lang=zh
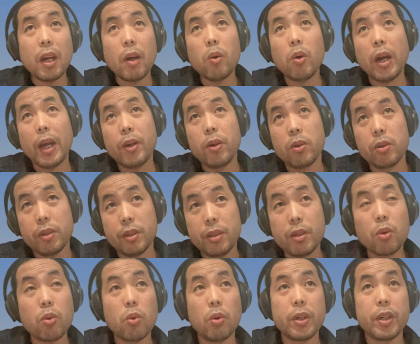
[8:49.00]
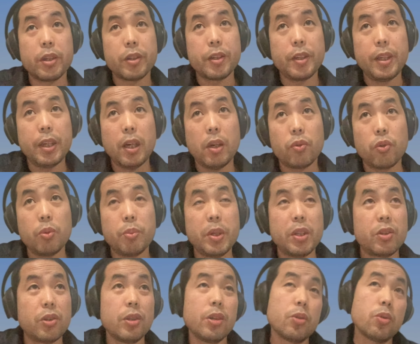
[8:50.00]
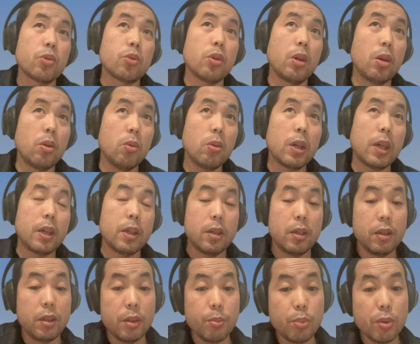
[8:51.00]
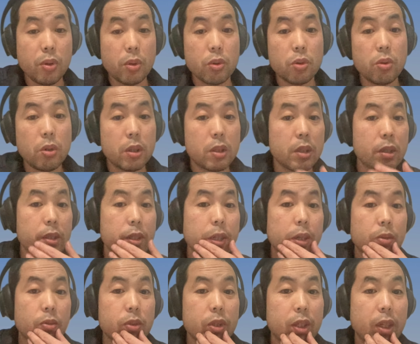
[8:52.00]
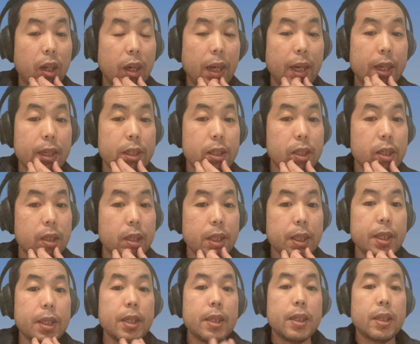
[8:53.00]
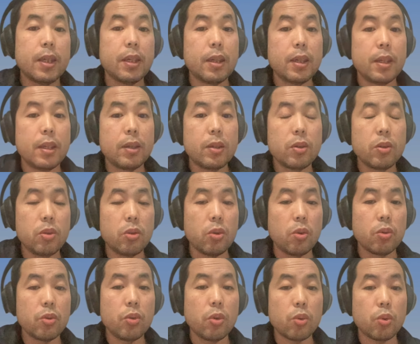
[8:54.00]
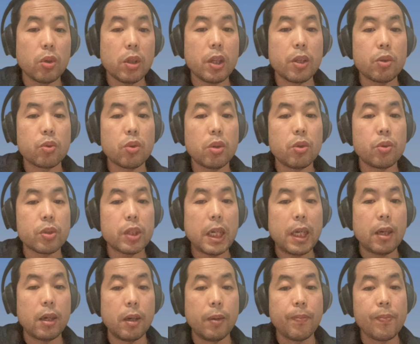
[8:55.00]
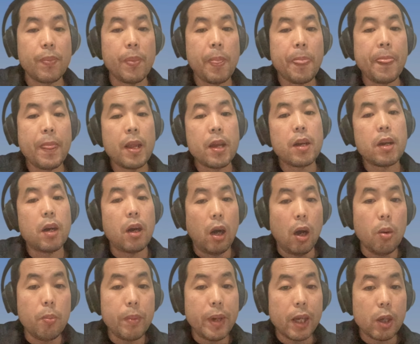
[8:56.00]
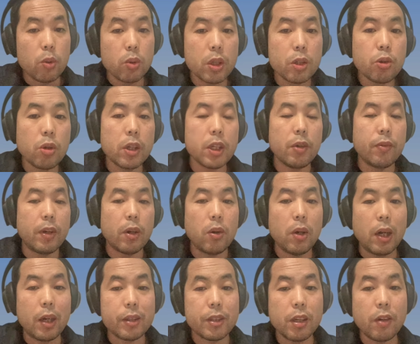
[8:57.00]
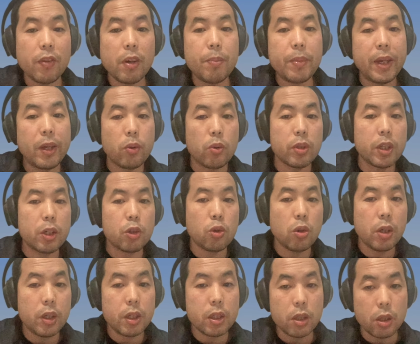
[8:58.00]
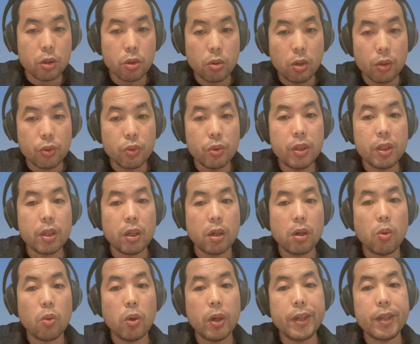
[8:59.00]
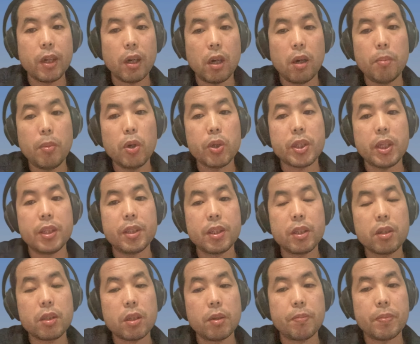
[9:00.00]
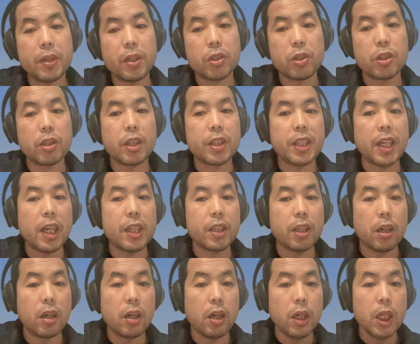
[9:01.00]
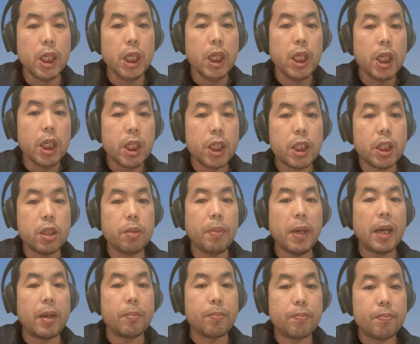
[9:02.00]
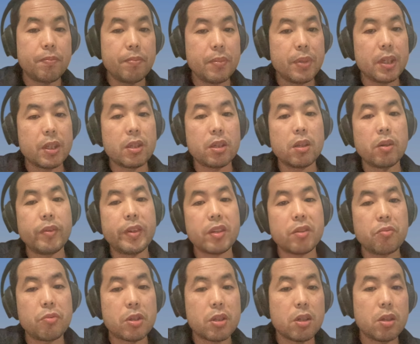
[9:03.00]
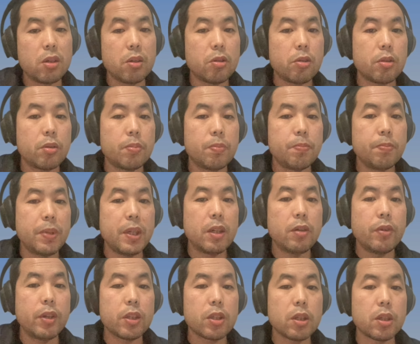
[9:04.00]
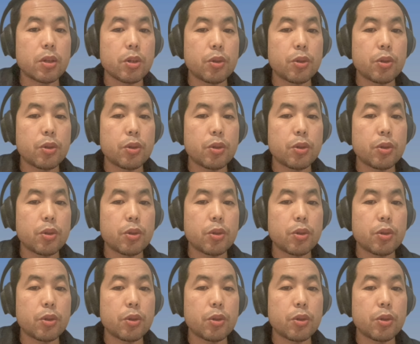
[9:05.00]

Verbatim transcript: 然后还有英国也是一样，对不对？直接都脱欧了，你不能说是这个东西还是呃有有多大的作用在哈？好，美国的创业文化啊，相反，美国的创业者受到尊敬和欢迎啊，冒险精神被值得嘉奖啊，失败被是认为是被认为